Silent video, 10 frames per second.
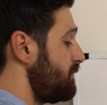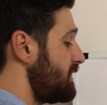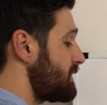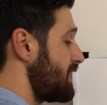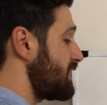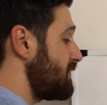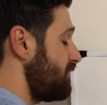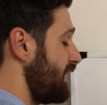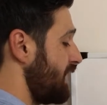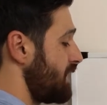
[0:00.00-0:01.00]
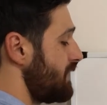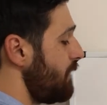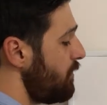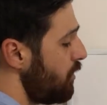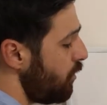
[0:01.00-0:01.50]
bir sayıya 0 eklersem
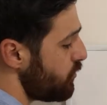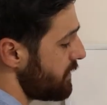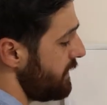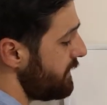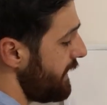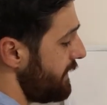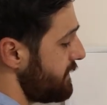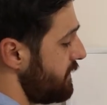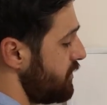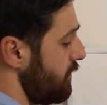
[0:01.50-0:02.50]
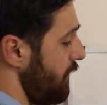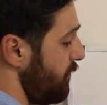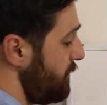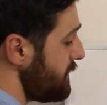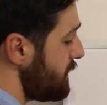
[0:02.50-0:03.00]
o sayının kendisidir
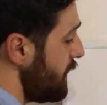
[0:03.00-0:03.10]
cevabımız.